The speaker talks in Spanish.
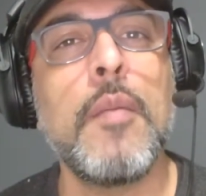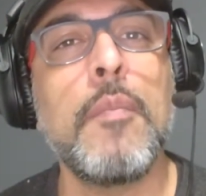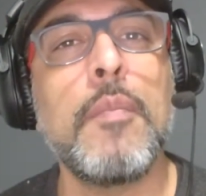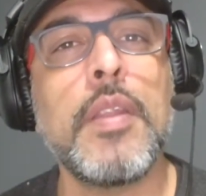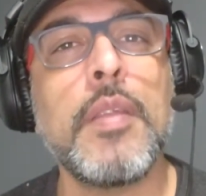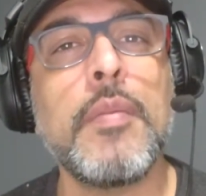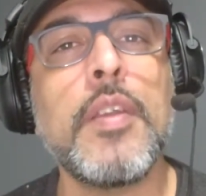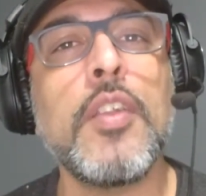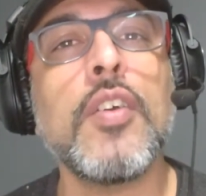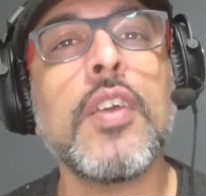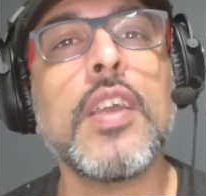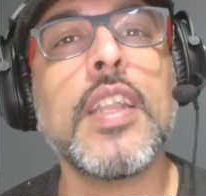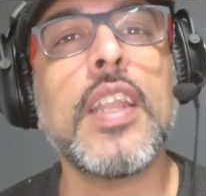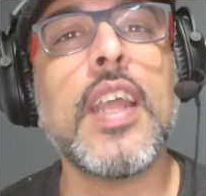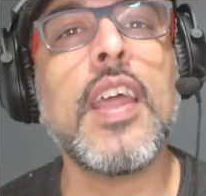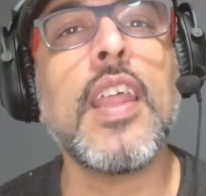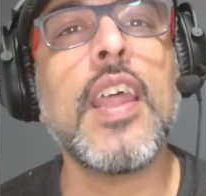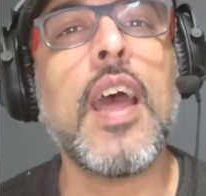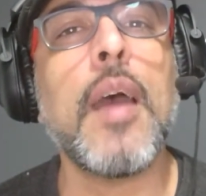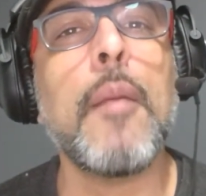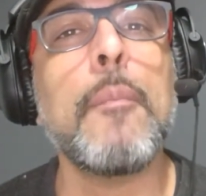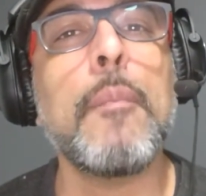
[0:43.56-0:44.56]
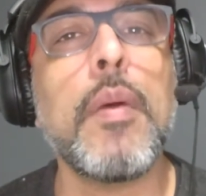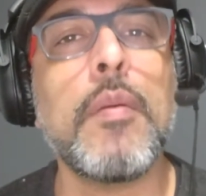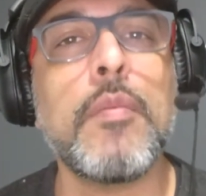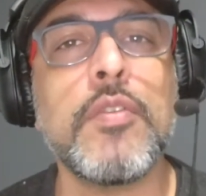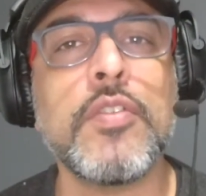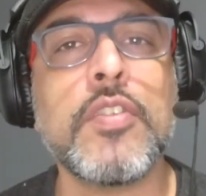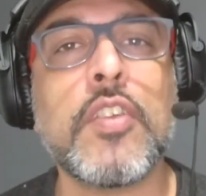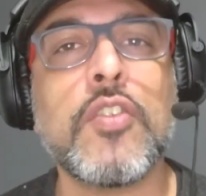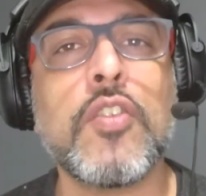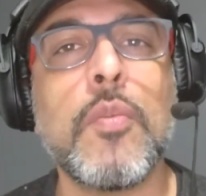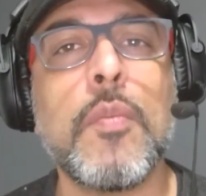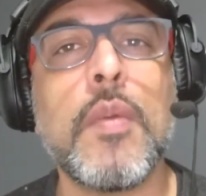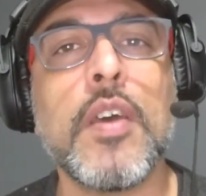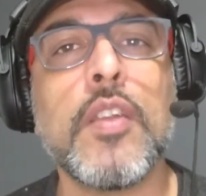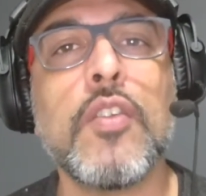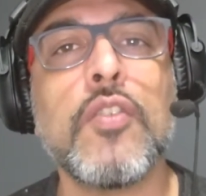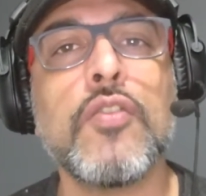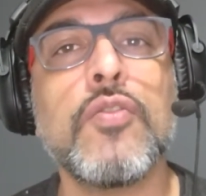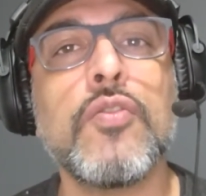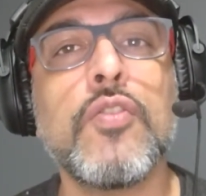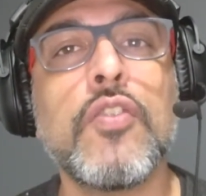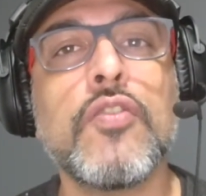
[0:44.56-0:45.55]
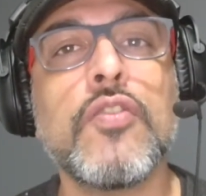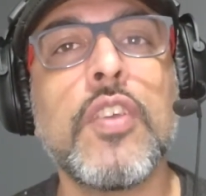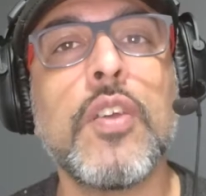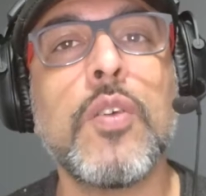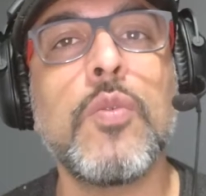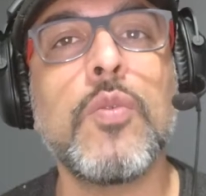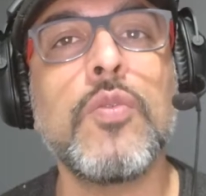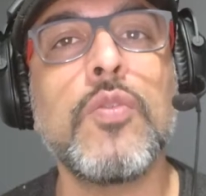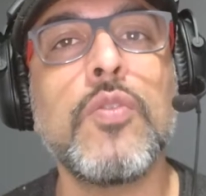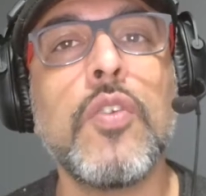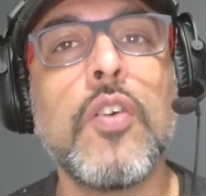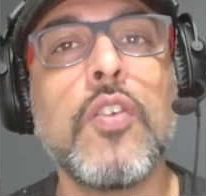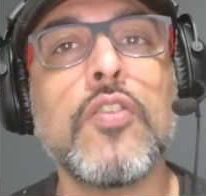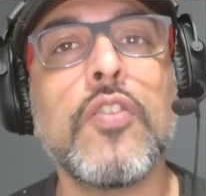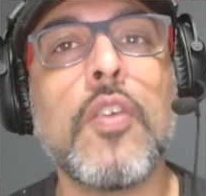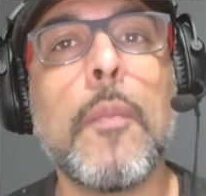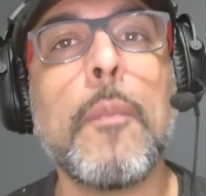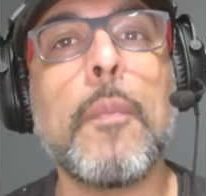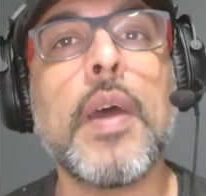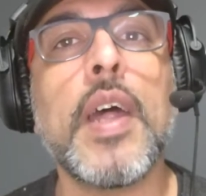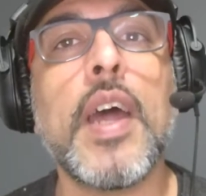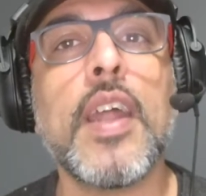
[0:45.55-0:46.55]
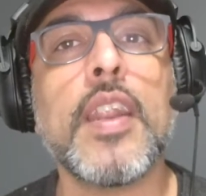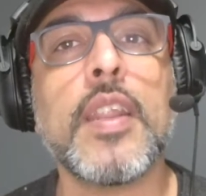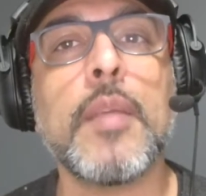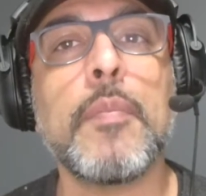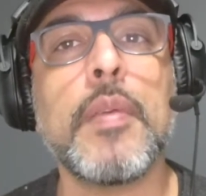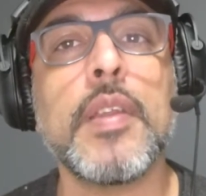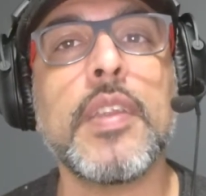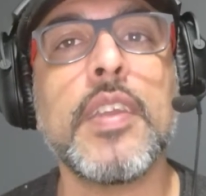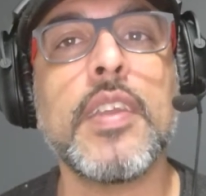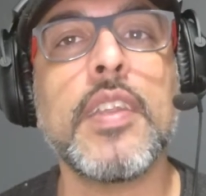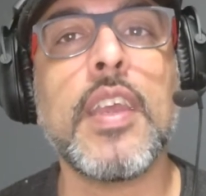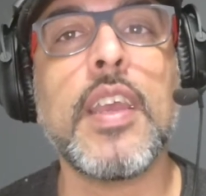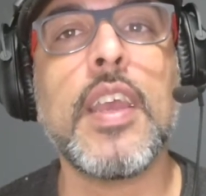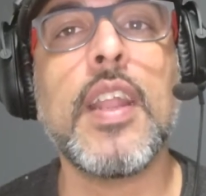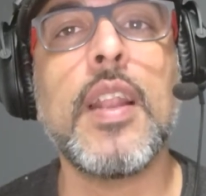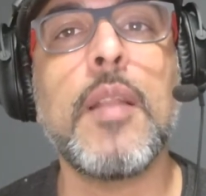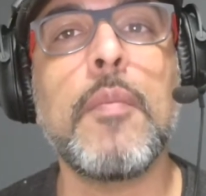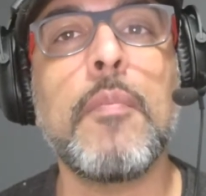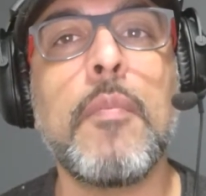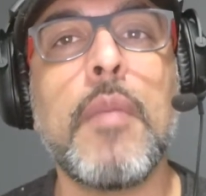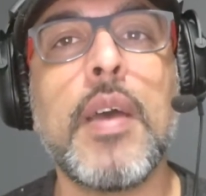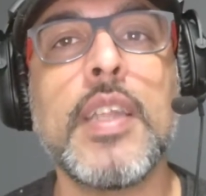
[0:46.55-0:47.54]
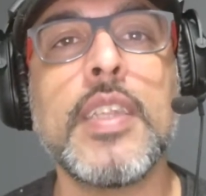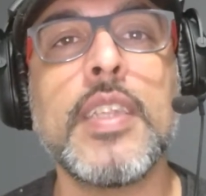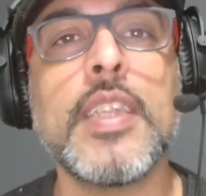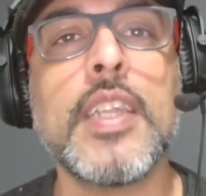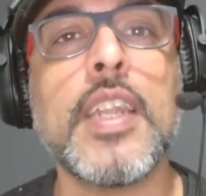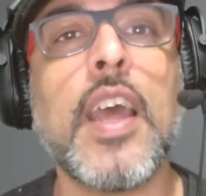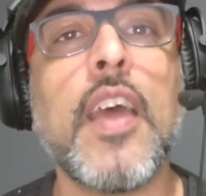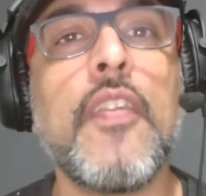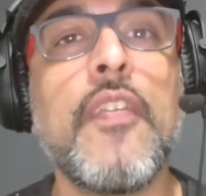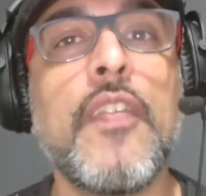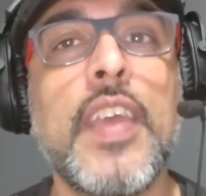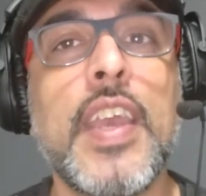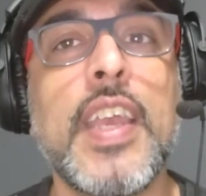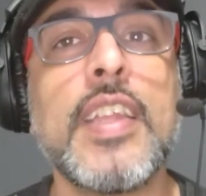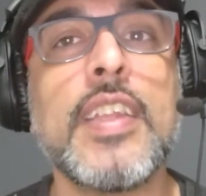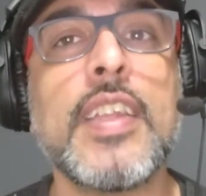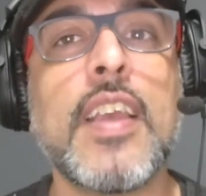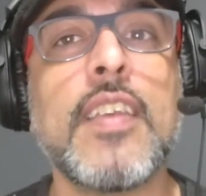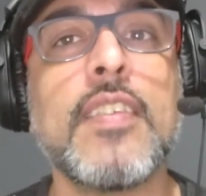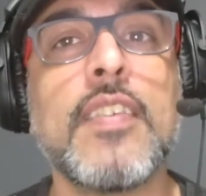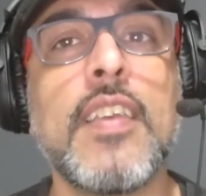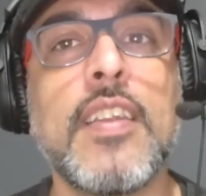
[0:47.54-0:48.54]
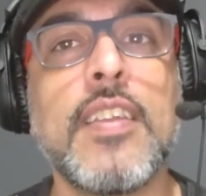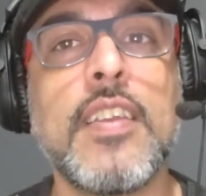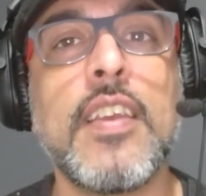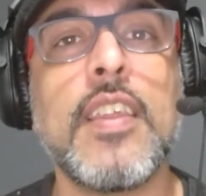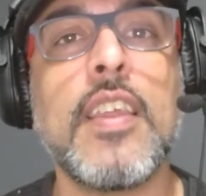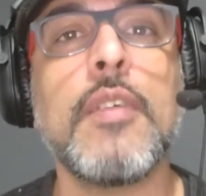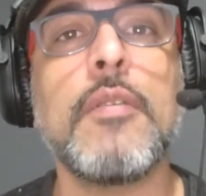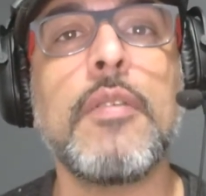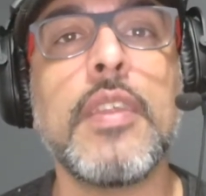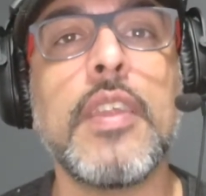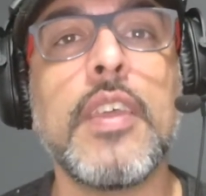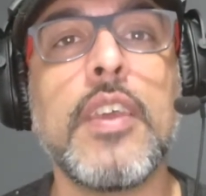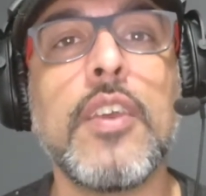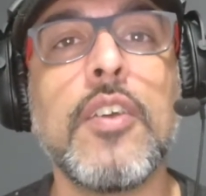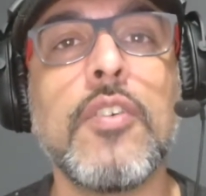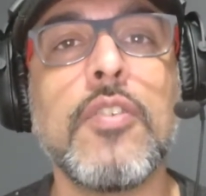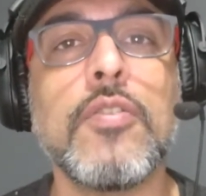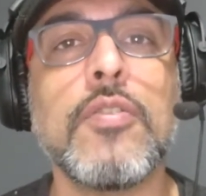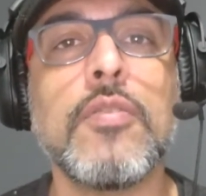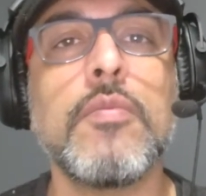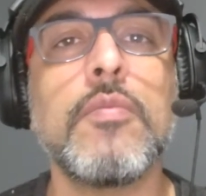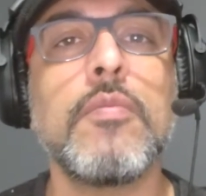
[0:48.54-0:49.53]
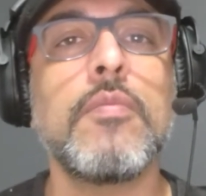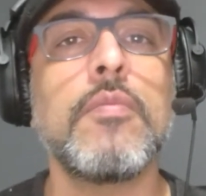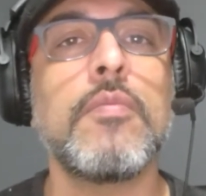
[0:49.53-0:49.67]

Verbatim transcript: Primero que nada, vamos a tomarnos unos segundos para repetir el mantra de esta serie de videos.